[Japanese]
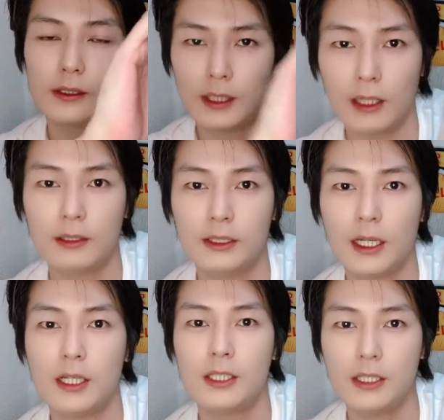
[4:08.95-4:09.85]
逆
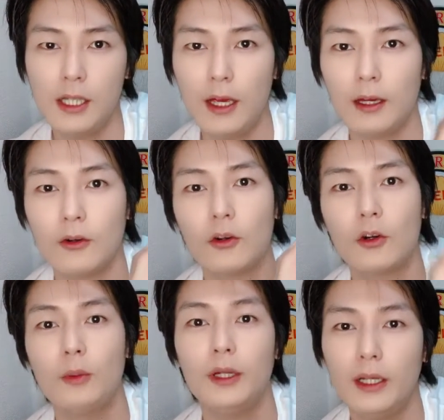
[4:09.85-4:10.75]
算してこ
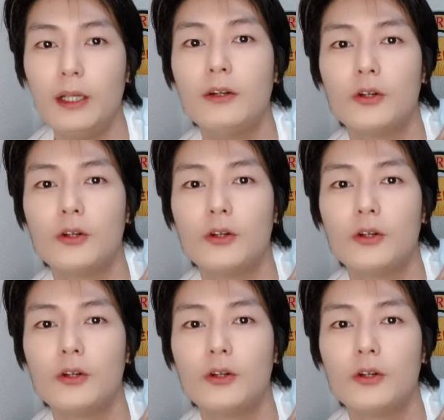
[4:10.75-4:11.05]
こまでに